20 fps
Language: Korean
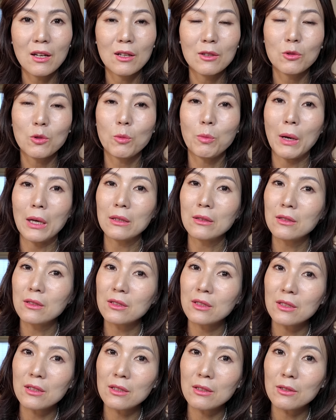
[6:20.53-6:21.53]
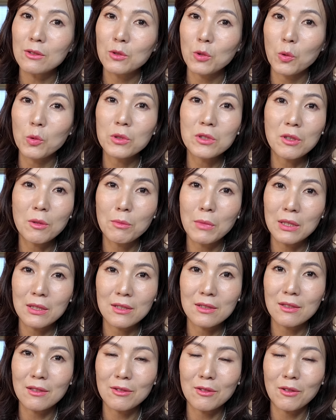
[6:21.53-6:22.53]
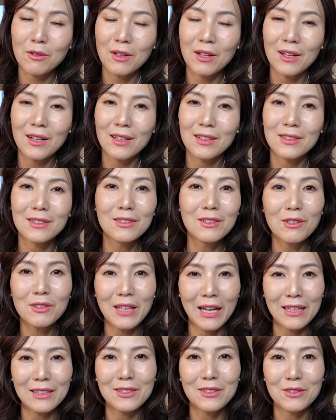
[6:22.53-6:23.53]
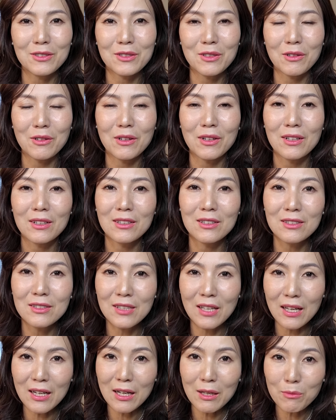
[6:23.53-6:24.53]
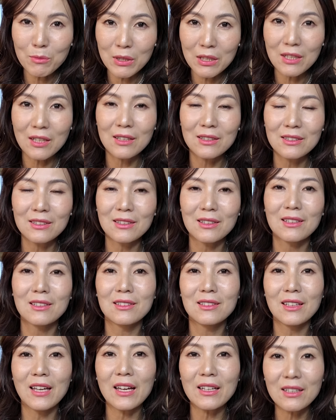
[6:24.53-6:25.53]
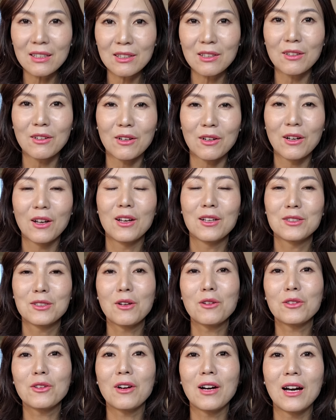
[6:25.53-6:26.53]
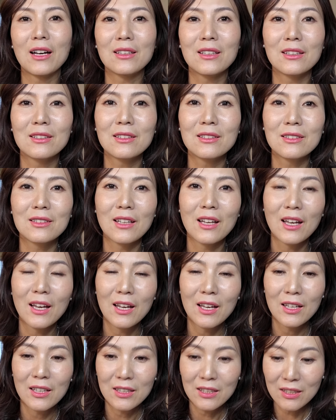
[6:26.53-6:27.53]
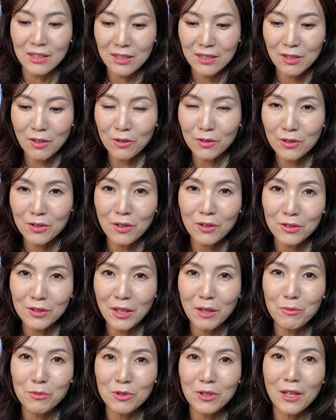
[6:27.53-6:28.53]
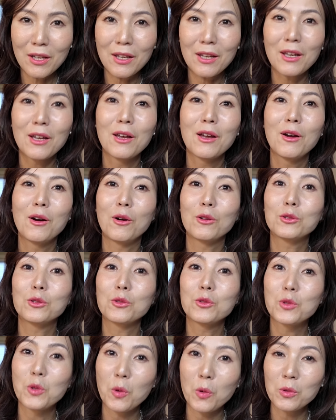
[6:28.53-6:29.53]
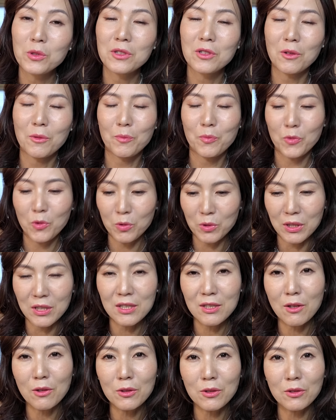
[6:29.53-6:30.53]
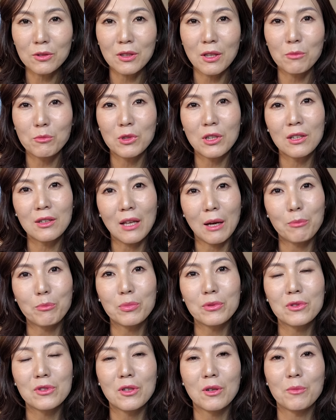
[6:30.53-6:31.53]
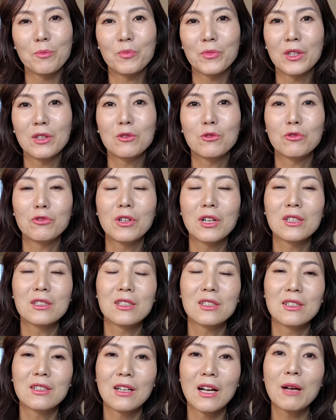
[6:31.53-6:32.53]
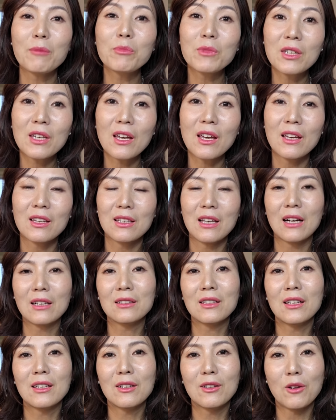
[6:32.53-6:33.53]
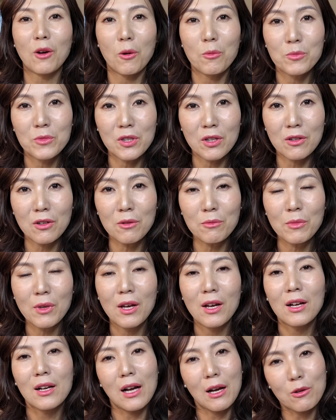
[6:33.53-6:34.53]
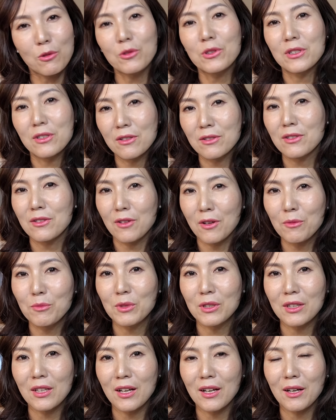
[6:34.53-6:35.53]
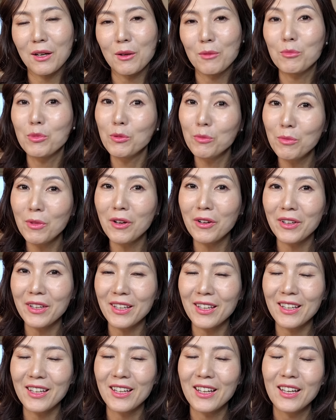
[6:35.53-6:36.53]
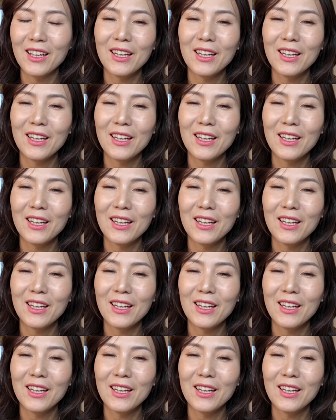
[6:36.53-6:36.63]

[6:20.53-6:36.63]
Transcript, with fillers: 또 반드시 좋은 점만 있었던가? 그건 아니었죠. 그 사람이라는 그 캐릭터, 성격 안에는 이 성격 때문에 어떤 좋은 점, 또 이 성격 때문에 나쁜 점, 이 두 가지를 함께 양날의 검처럼 갖고 있었을 겁니다. 분명히.